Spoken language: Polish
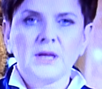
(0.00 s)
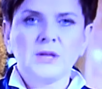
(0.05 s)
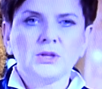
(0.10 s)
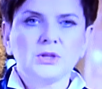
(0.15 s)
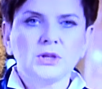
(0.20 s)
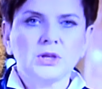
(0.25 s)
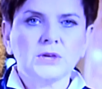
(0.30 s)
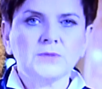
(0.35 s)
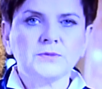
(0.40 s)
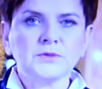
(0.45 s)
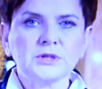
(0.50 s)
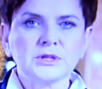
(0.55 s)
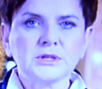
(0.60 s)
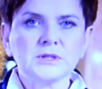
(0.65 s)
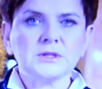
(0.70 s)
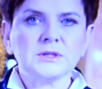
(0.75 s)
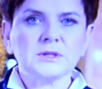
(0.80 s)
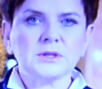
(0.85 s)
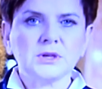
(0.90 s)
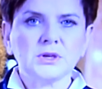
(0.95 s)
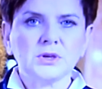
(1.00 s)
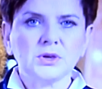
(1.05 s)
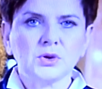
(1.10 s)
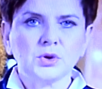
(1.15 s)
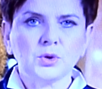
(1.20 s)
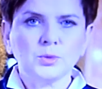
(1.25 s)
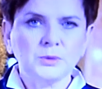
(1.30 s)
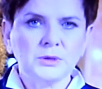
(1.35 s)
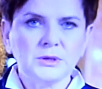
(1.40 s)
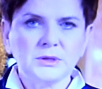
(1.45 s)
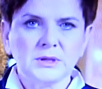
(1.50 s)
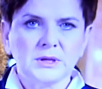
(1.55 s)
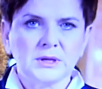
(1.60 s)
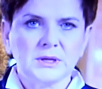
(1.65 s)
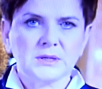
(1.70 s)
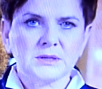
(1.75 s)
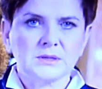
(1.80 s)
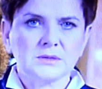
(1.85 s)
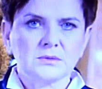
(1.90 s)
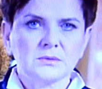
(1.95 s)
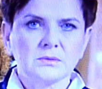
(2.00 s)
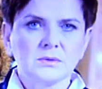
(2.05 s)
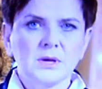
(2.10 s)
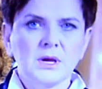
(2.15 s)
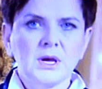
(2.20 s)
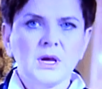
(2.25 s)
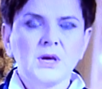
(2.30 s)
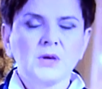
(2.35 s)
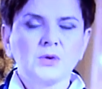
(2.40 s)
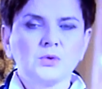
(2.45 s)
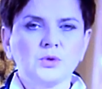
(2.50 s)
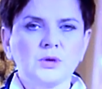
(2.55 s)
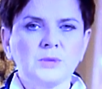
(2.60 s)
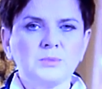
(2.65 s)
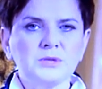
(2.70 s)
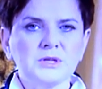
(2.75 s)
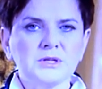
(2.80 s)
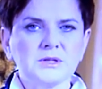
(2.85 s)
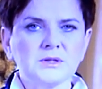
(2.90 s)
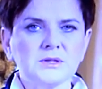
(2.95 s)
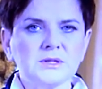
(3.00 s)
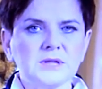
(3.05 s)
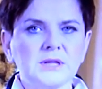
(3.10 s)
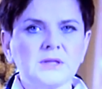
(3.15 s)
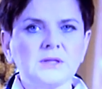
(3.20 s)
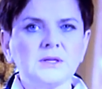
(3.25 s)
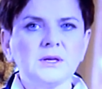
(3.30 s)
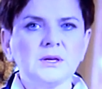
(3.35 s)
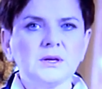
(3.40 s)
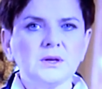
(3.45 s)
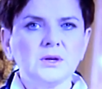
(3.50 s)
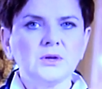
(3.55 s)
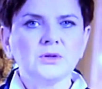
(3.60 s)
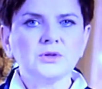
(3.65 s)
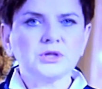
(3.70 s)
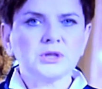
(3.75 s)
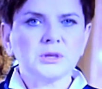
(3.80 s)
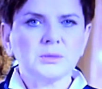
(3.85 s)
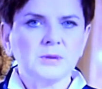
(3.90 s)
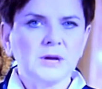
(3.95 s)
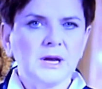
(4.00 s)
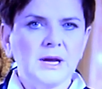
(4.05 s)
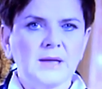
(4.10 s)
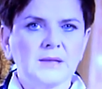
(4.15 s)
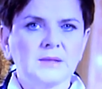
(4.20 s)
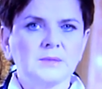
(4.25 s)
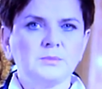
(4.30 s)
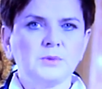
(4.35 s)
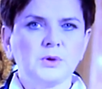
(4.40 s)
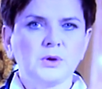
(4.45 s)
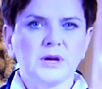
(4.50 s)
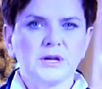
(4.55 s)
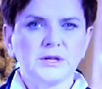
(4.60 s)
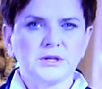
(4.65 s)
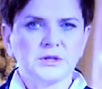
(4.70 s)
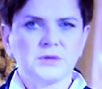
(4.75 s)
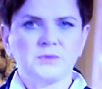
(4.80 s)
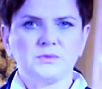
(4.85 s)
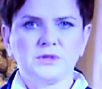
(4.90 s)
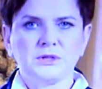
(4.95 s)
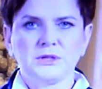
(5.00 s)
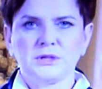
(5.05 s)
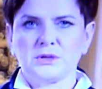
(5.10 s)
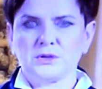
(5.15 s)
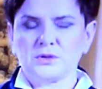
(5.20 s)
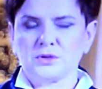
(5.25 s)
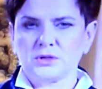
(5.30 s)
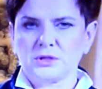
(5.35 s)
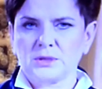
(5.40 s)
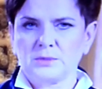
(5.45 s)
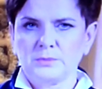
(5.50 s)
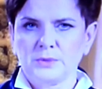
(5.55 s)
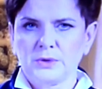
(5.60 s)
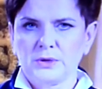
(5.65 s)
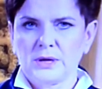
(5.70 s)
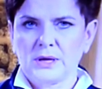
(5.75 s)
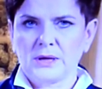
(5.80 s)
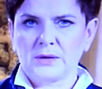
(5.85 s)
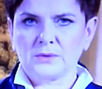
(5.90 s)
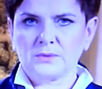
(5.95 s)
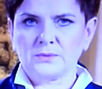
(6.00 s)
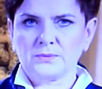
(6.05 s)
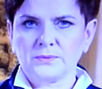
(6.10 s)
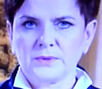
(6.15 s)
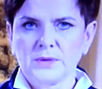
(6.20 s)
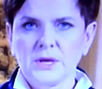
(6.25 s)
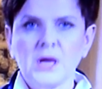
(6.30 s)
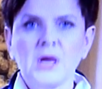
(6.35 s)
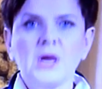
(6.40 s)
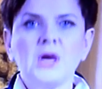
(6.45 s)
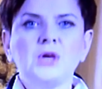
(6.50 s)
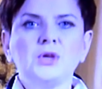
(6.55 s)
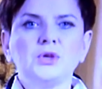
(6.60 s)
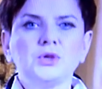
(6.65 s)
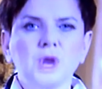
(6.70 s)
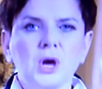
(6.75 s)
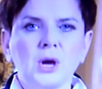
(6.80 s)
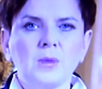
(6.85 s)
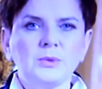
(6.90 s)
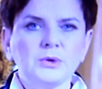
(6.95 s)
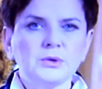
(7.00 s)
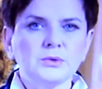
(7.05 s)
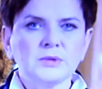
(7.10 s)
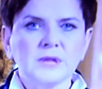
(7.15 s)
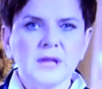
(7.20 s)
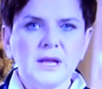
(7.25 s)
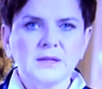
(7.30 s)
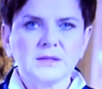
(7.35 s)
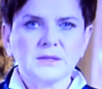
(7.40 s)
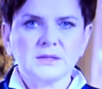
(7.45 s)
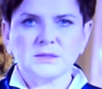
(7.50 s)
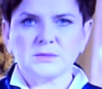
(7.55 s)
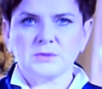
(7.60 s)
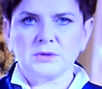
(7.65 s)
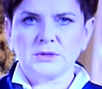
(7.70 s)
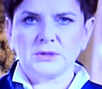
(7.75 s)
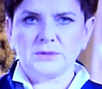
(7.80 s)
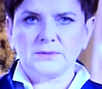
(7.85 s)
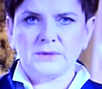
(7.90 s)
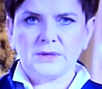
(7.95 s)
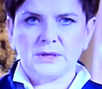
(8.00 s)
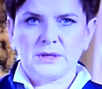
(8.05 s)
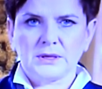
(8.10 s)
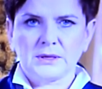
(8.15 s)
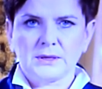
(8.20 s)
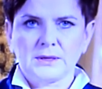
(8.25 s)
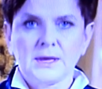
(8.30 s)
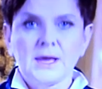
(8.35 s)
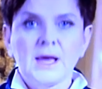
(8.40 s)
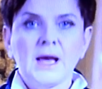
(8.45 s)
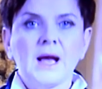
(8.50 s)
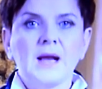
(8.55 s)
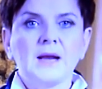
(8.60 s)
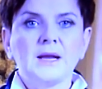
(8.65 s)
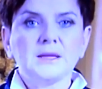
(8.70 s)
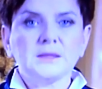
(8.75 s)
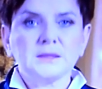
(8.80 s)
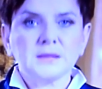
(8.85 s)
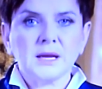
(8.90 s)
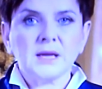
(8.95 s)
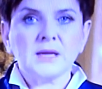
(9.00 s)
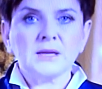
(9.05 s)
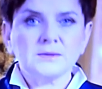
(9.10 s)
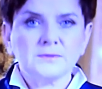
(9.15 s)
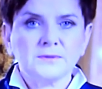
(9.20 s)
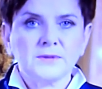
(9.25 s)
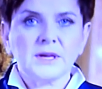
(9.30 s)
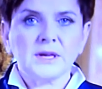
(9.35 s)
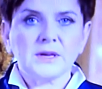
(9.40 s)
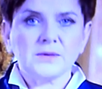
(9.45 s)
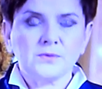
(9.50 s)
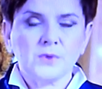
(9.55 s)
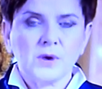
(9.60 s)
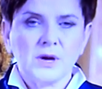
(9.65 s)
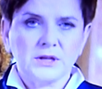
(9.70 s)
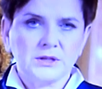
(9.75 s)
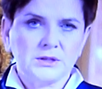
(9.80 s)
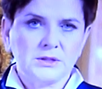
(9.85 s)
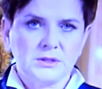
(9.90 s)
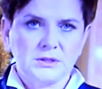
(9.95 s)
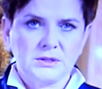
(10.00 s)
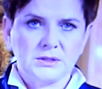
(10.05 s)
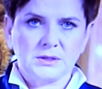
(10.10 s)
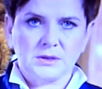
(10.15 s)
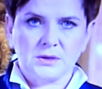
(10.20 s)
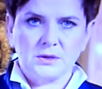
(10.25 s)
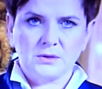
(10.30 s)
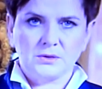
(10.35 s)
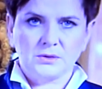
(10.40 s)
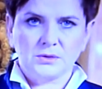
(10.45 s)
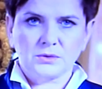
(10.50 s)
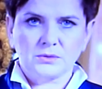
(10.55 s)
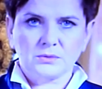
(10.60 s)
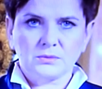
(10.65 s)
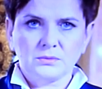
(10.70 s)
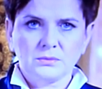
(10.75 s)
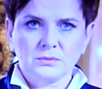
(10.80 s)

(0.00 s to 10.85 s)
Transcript: Tych wszystkich grup interesów, które przez ostatnie 8 lat bogaciły się kosztem Polaków. To był dla nich złoty wiek, ale ten wiek właśnie się skończył.